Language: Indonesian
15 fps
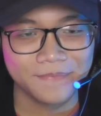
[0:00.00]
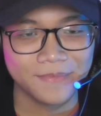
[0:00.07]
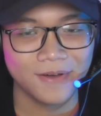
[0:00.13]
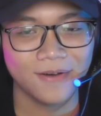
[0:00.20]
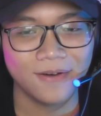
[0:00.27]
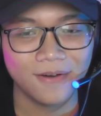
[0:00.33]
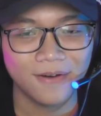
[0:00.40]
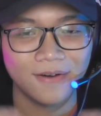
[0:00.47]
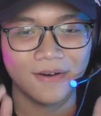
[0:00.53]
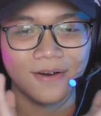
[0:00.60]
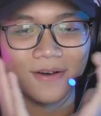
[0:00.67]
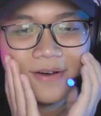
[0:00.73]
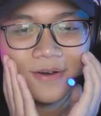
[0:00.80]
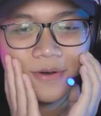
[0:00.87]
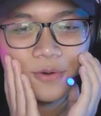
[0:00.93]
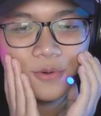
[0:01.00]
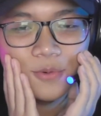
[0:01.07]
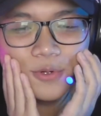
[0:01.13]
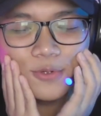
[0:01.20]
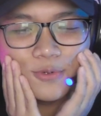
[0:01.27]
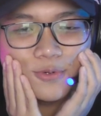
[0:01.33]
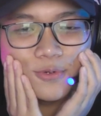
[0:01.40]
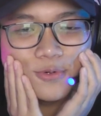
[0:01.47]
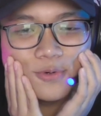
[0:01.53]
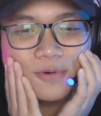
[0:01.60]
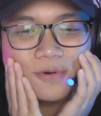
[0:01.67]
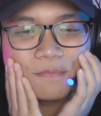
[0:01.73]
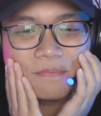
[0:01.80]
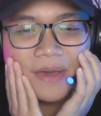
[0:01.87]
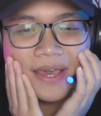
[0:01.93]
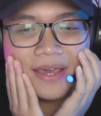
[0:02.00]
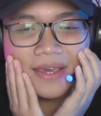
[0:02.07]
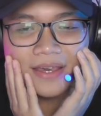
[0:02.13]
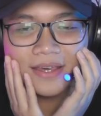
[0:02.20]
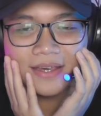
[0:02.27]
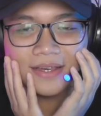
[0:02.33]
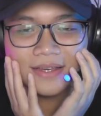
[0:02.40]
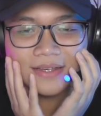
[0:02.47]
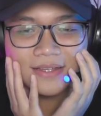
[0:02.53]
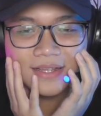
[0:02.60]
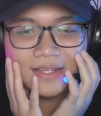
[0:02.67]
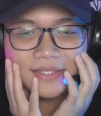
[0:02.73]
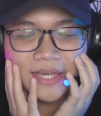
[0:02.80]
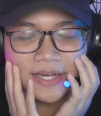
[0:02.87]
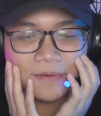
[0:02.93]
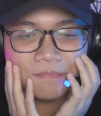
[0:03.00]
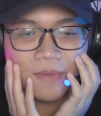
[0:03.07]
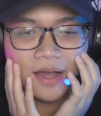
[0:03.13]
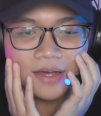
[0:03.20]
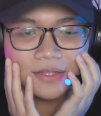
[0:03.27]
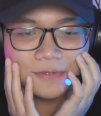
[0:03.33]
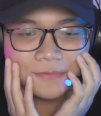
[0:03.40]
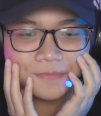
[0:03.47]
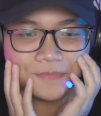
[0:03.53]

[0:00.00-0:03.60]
Oh Waduh B Cakep banget